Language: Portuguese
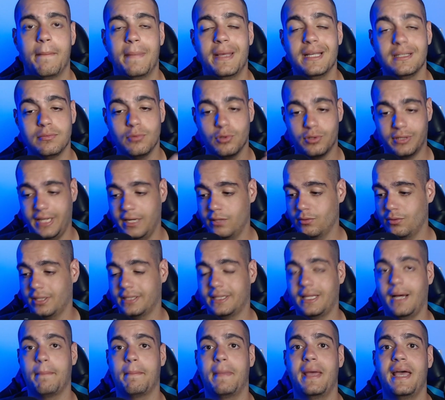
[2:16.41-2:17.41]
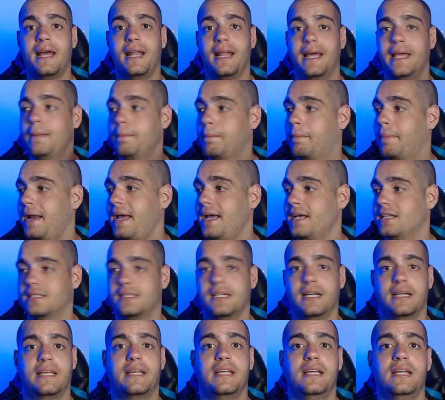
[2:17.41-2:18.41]
mesmo tendo a tabela
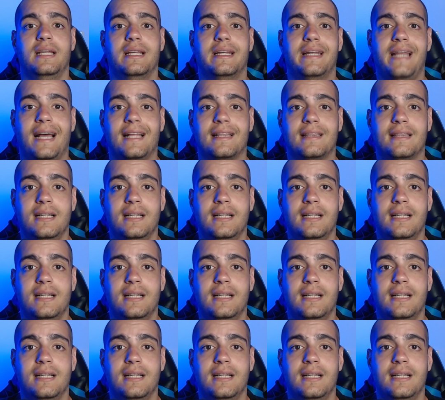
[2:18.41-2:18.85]
impressa aqui na